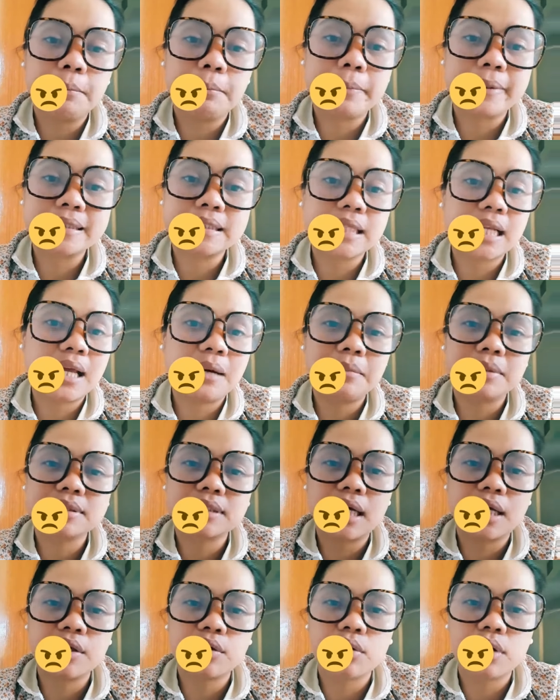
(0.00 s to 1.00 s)
pasalamat
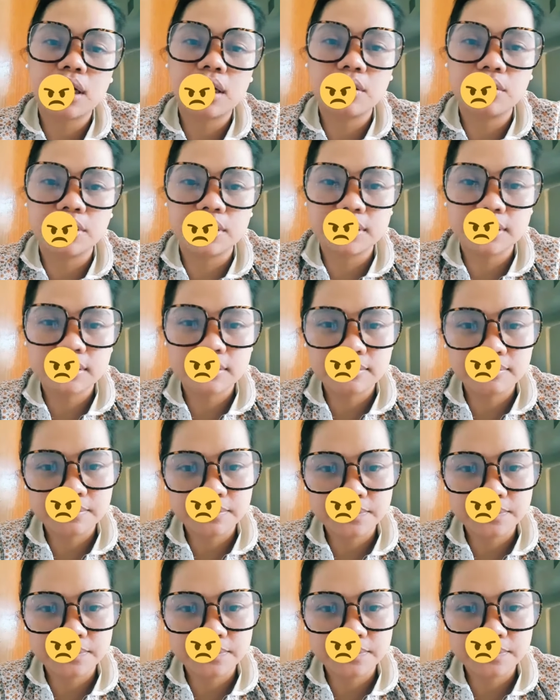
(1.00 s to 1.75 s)
tayo kay Lord.